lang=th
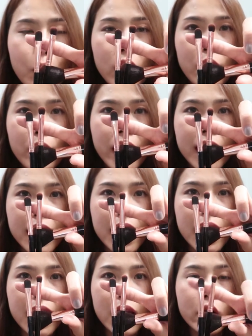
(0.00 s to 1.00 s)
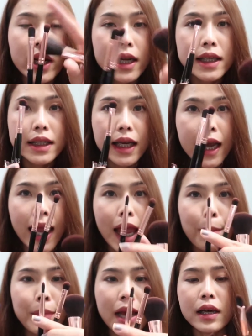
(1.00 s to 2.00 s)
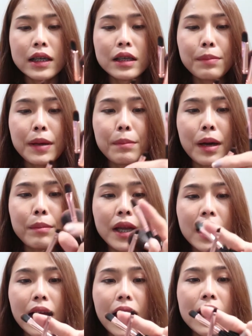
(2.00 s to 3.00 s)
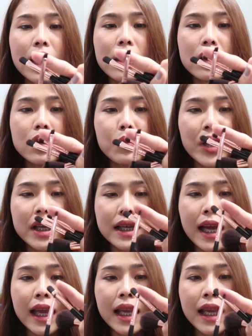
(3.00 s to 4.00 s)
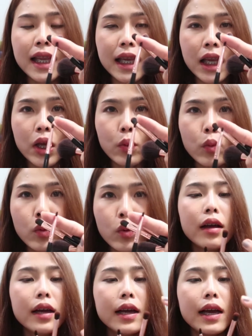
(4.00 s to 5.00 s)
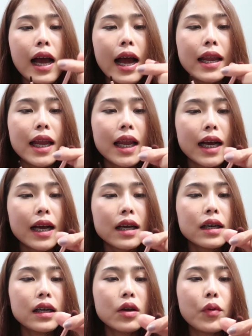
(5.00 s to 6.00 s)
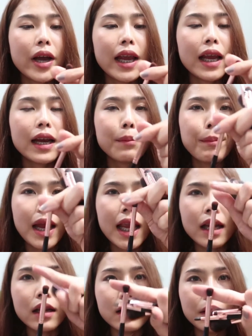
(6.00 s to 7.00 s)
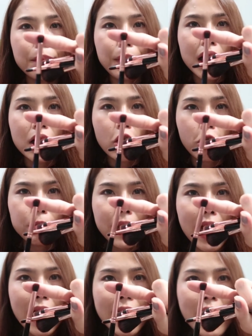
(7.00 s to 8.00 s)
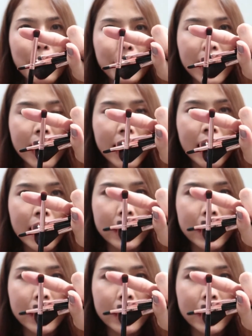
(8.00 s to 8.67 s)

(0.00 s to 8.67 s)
บบริเวณที่ค่อนข้างที่จะแคบนะ แล้วก็จะเป็นแบบนี้นะคะ อันนี้ก็คือไว้ใช้เขียนคิ้วอันนี้นะคะก็คือไว้เบนเบนขอบตาได้เหมือนกัน